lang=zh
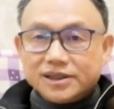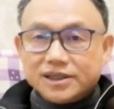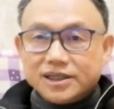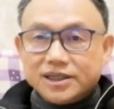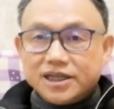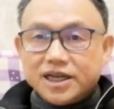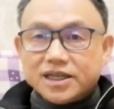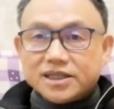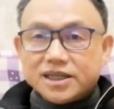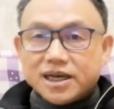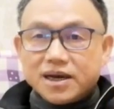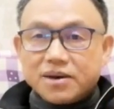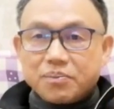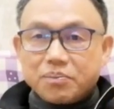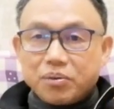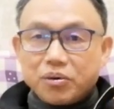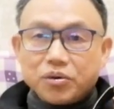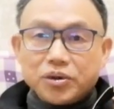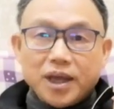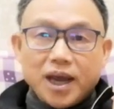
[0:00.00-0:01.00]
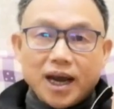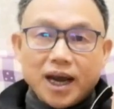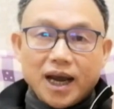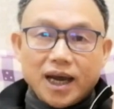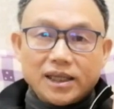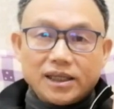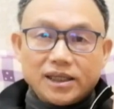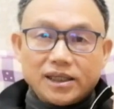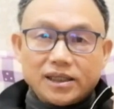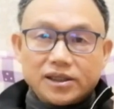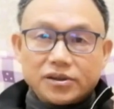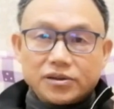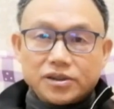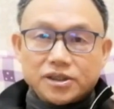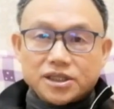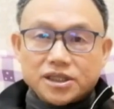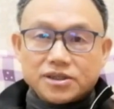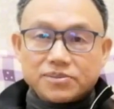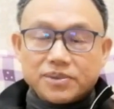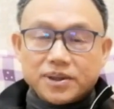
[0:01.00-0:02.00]
现在铺天盖地的对
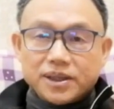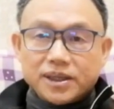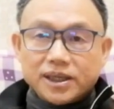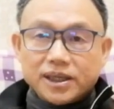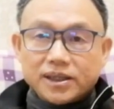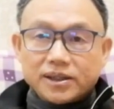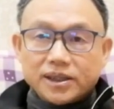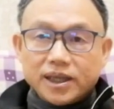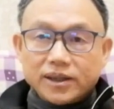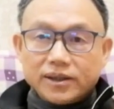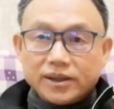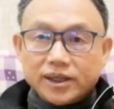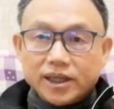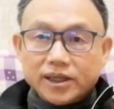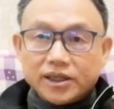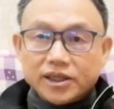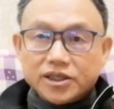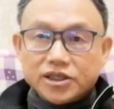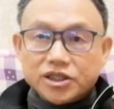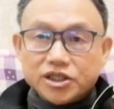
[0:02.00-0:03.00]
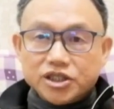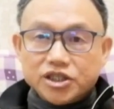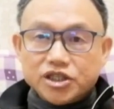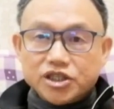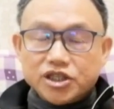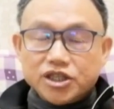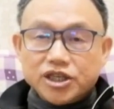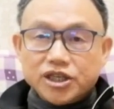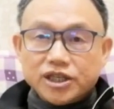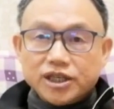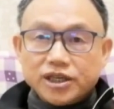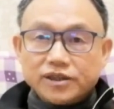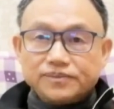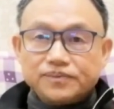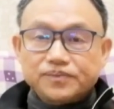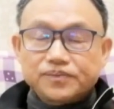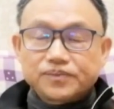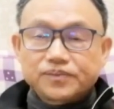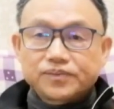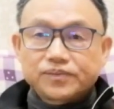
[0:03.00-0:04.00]
资本的等等的一系列的
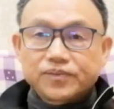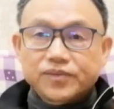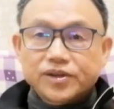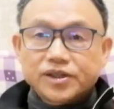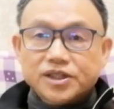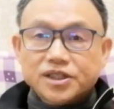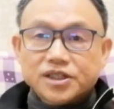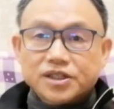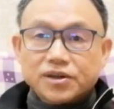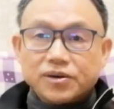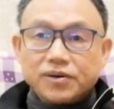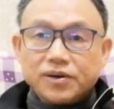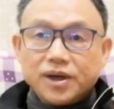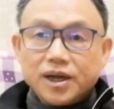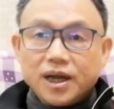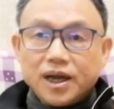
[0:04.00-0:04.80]
这种，